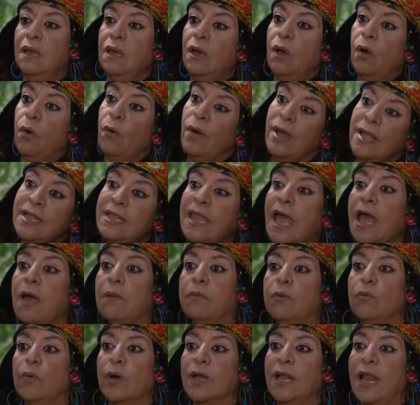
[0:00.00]
وانت يا
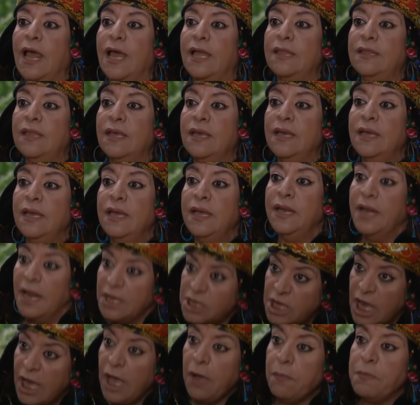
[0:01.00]
ابو مقلاد
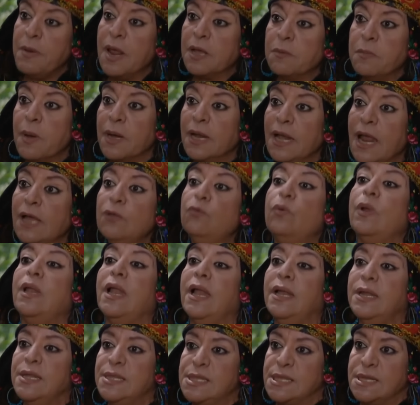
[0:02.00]
نجح ابنك مقلاد ولا
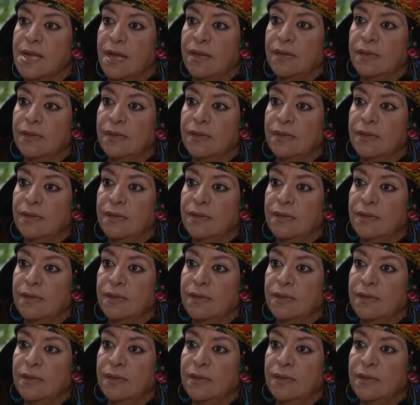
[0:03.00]
لسه